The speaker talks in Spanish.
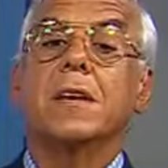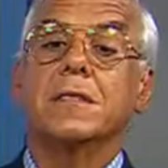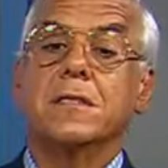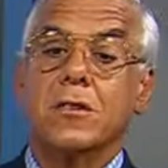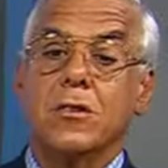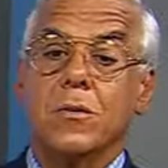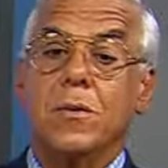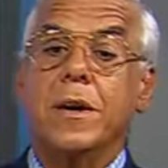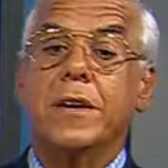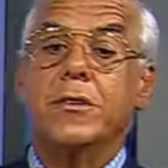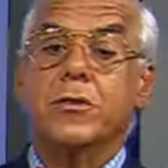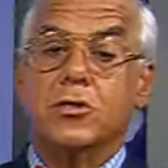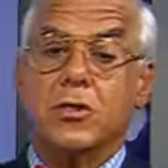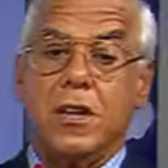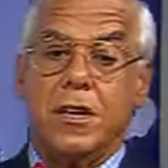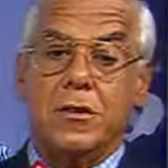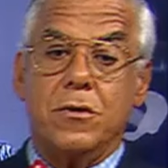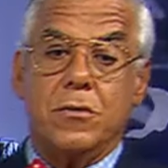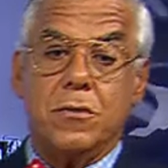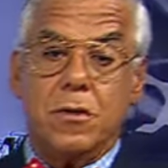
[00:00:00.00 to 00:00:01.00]
Han sido varios
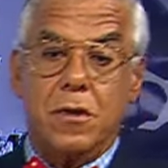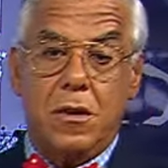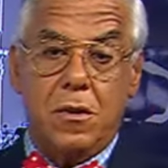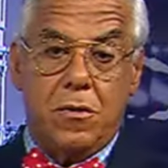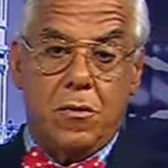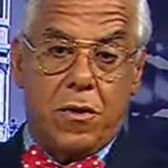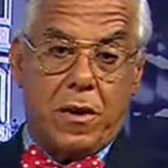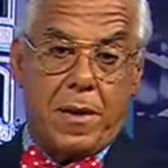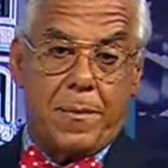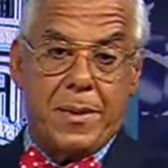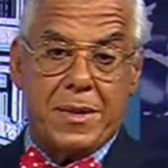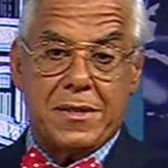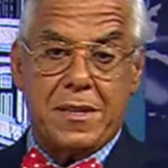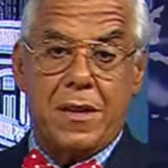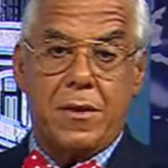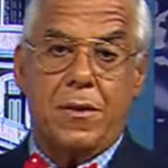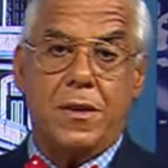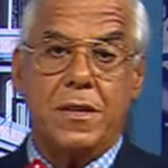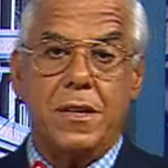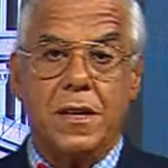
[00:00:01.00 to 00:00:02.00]
años lo que ha
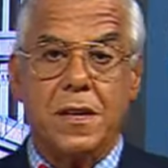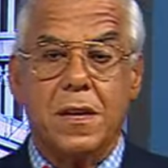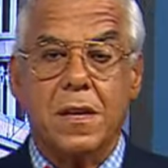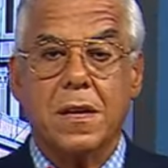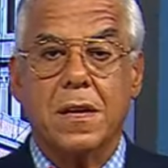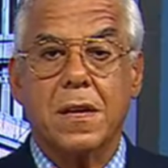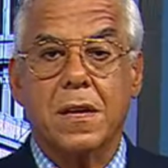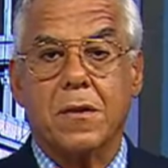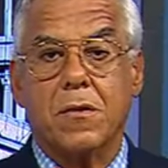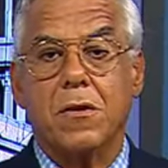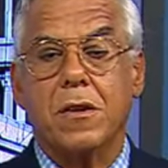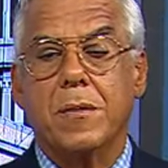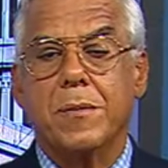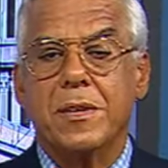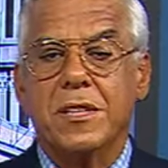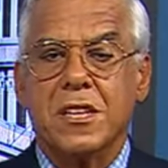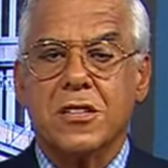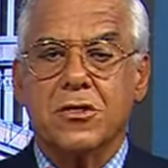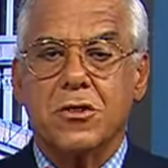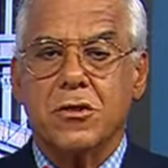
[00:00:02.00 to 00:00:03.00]
pasado allí con
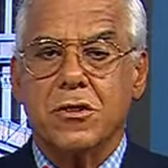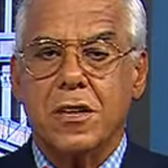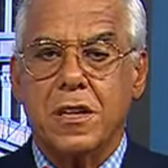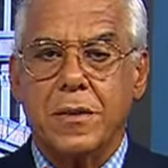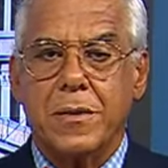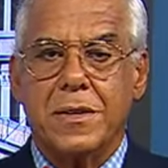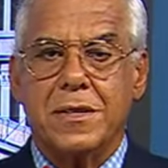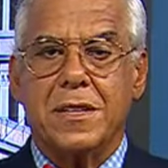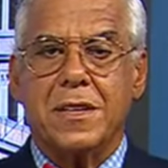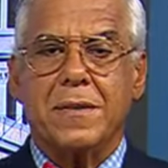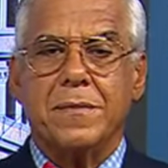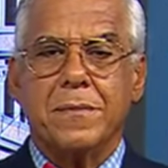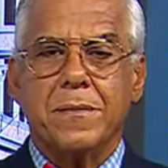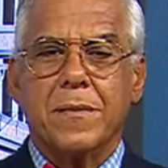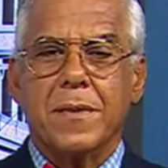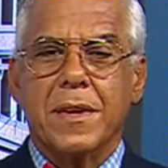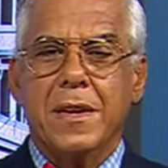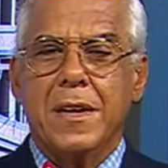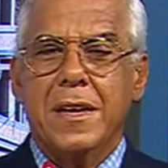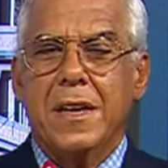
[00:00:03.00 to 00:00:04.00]
limitación de libertad.
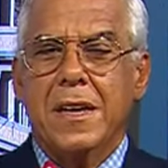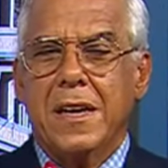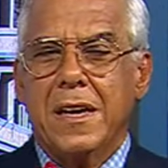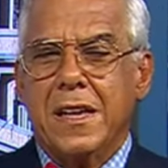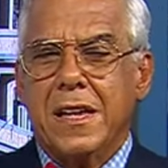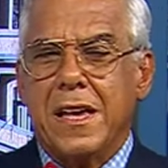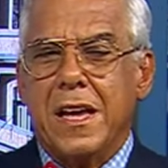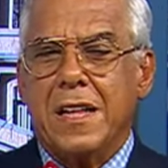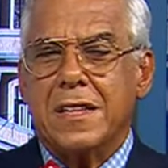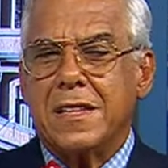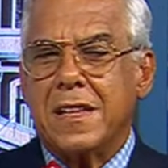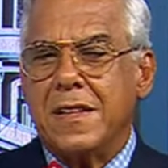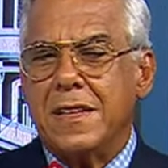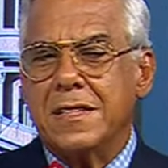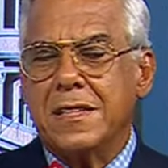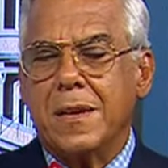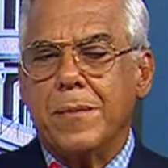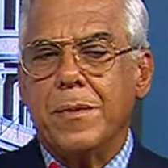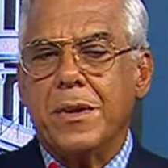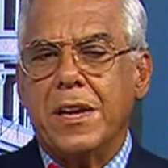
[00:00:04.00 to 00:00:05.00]
Y antes de
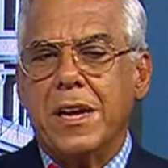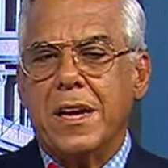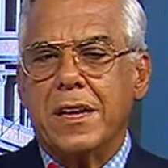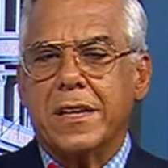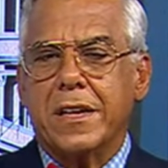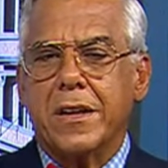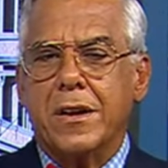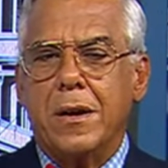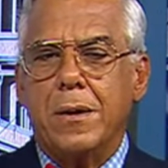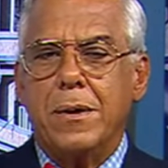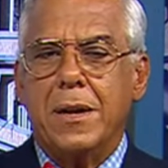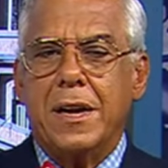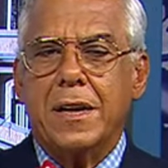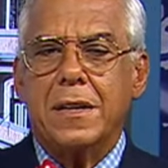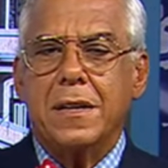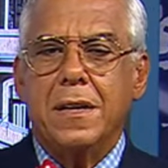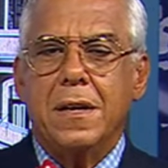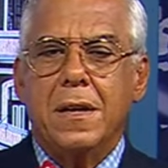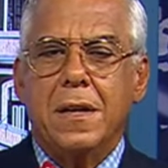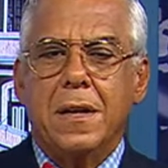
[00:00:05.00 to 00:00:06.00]
terminar, quiero
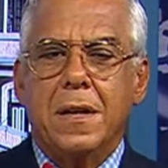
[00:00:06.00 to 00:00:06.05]
hablar